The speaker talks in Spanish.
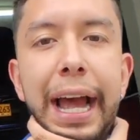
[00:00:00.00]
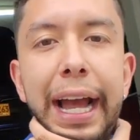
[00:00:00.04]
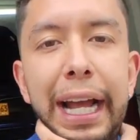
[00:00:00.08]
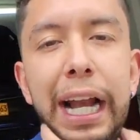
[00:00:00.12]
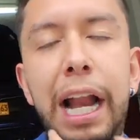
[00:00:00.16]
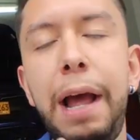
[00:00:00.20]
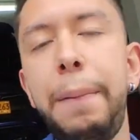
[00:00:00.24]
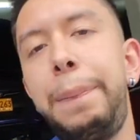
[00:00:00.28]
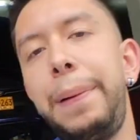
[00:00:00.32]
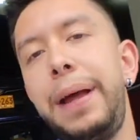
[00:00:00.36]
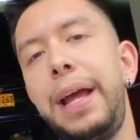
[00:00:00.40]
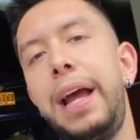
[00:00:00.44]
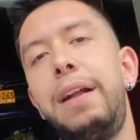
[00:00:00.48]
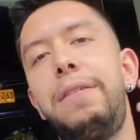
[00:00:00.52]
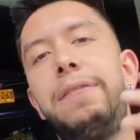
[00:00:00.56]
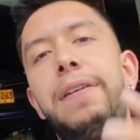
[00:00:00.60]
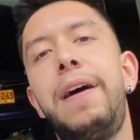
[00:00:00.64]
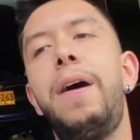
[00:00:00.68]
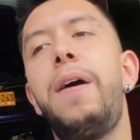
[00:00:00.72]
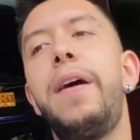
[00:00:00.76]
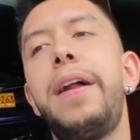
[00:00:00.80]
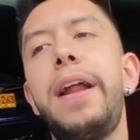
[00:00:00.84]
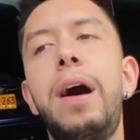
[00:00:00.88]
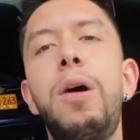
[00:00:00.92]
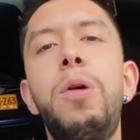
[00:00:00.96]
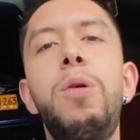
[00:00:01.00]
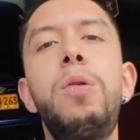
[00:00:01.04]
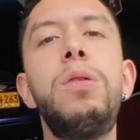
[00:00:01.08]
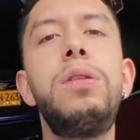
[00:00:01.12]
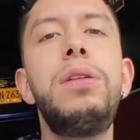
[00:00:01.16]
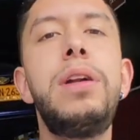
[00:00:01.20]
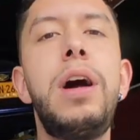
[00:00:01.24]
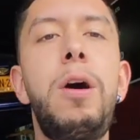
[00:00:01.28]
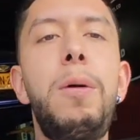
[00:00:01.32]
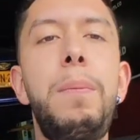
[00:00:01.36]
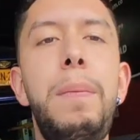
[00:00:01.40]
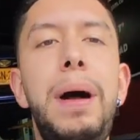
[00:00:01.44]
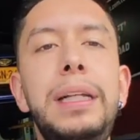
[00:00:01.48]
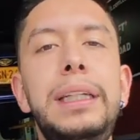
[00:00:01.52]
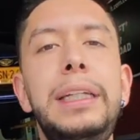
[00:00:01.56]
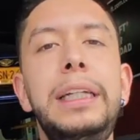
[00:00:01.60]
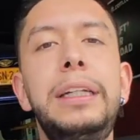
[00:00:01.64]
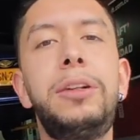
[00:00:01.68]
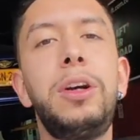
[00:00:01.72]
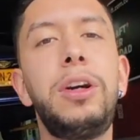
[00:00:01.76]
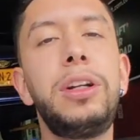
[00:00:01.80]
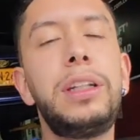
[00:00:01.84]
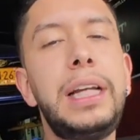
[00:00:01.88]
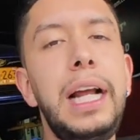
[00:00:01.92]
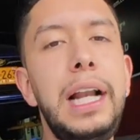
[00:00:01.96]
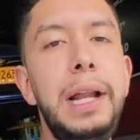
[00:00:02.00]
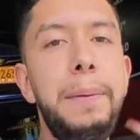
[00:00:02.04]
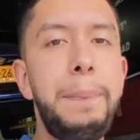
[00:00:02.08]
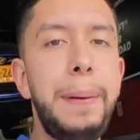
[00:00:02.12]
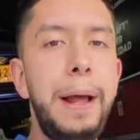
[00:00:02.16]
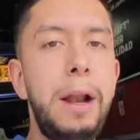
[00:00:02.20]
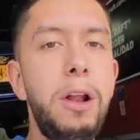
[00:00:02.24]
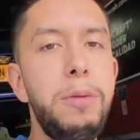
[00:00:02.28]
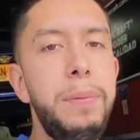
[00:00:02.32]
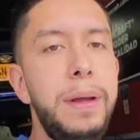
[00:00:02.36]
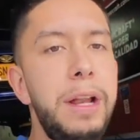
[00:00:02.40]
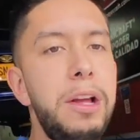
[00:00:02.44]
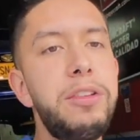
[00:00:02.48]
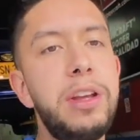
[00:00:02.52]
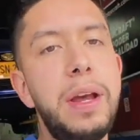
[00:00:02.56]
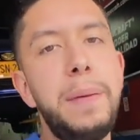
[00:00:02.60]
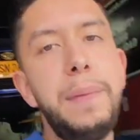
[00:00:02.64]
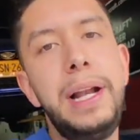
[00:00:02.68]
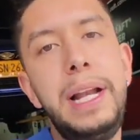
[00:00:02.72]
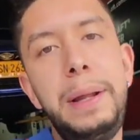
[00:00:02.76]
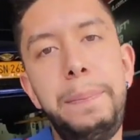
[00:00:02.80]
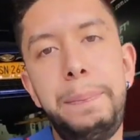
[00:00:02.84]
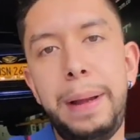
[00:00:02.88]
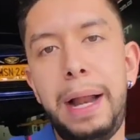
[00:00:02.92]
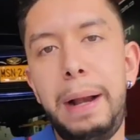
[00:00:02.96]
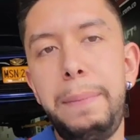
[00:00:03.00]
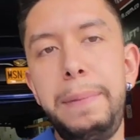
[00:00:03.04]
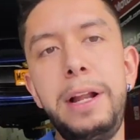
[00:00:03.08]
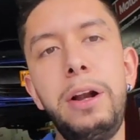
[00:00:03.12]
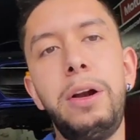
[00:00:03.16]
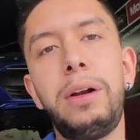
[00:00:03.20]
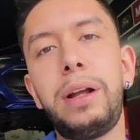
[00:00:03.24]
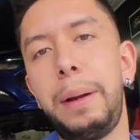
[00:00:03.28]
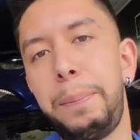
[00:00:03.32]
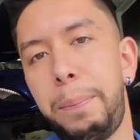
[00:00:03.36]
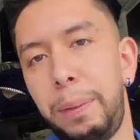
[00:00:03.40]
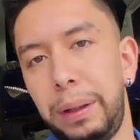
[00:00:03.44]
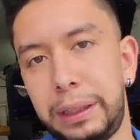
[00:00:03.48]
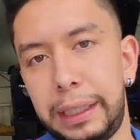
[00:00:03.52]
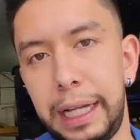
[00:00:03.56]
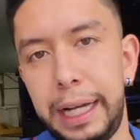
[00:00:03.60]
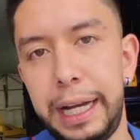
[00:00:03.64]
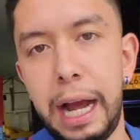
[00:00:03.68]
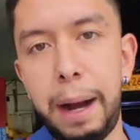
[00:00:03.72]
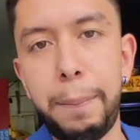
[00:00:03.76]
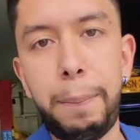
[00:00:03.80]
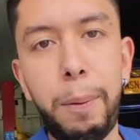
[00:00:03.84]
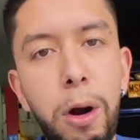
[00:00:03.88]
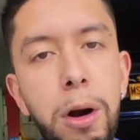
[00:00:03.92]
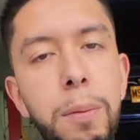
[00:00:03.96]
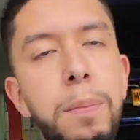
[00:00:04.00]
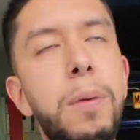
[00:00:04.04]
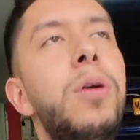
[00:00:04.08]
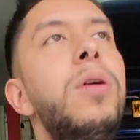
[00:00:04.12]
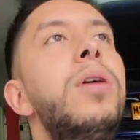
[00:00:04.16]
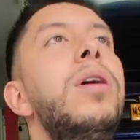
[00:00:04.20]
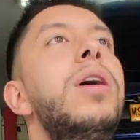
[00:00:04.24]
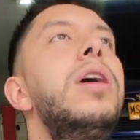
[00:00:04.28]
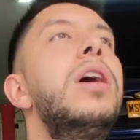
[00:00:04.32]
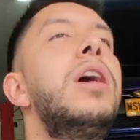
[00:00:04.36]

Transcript: y le pedí el favor a un, a mancito que limpia los vidrios, que me limpia el vidrio que pues tenía polvo.